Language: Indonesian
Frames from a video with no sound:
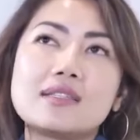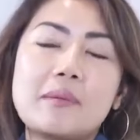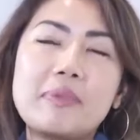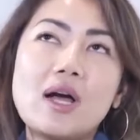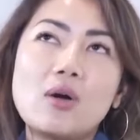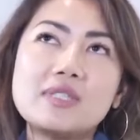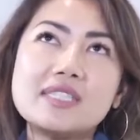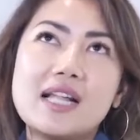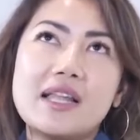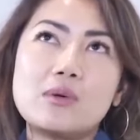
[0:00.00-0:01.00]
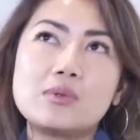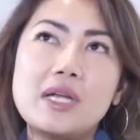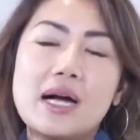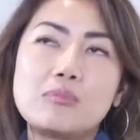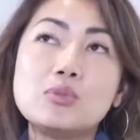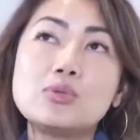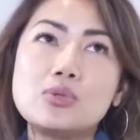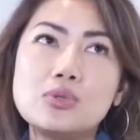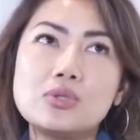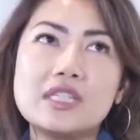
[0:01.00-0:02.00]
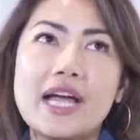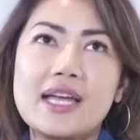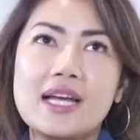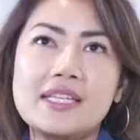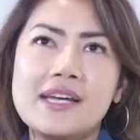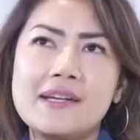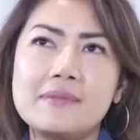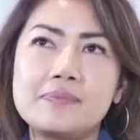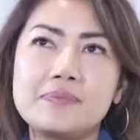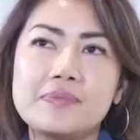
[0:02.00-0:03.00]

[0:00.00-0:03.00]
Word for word: Tapi kalau misalnya udah buntu, kayaknya